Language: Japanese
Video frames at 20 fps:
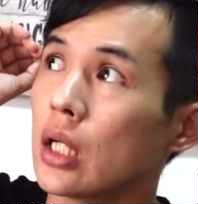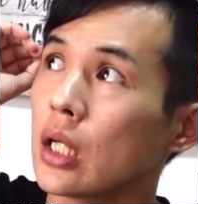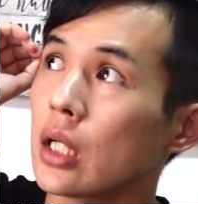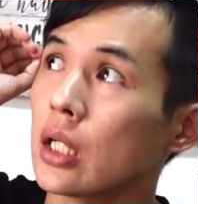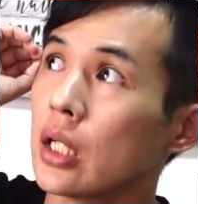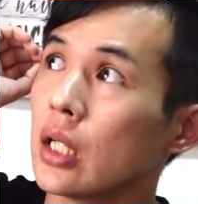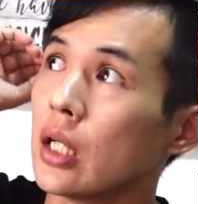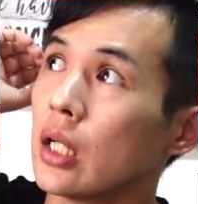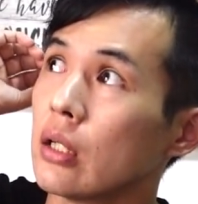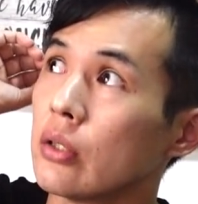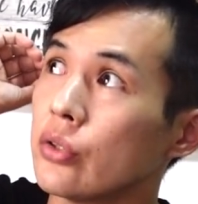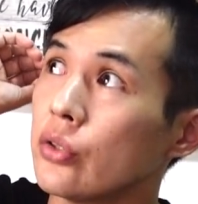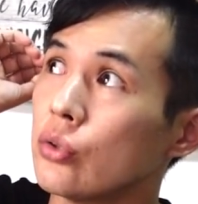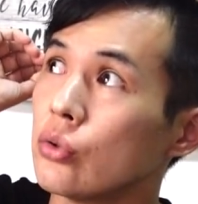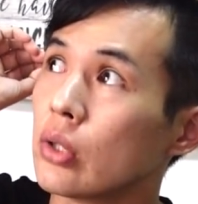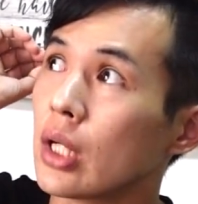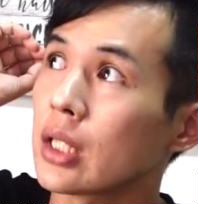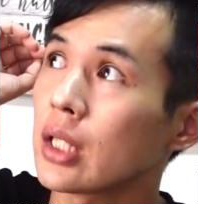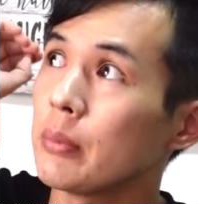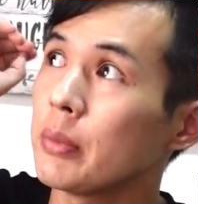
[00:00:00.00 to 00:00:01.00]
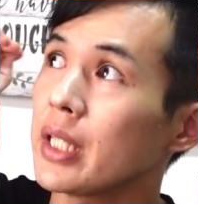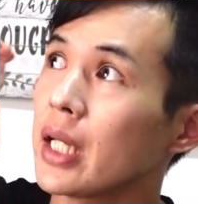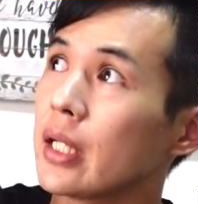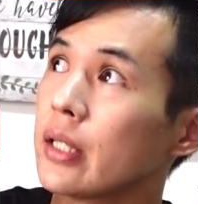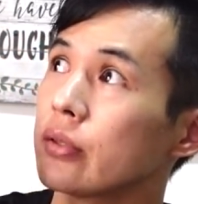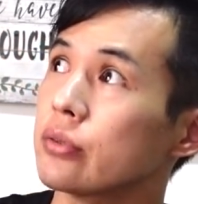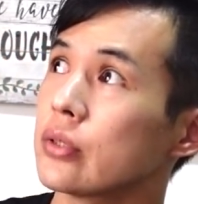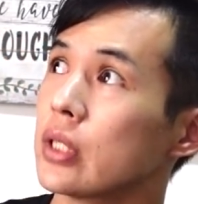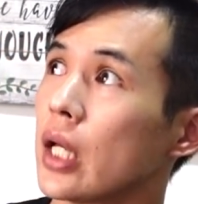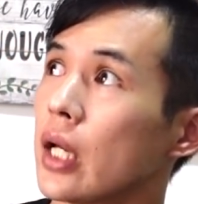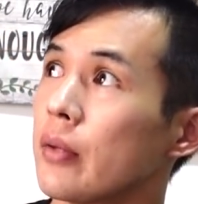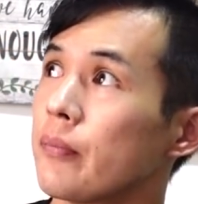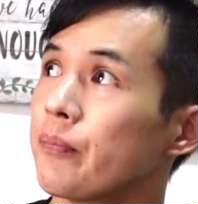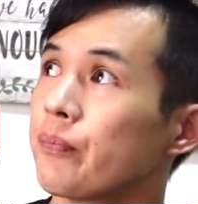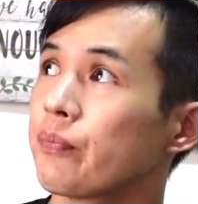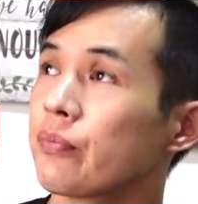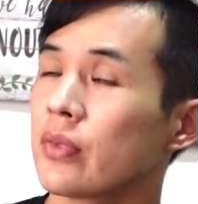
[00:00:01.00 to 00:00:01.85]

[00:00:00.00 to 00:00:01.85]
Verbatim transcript: なんかね、夕方みたいですね。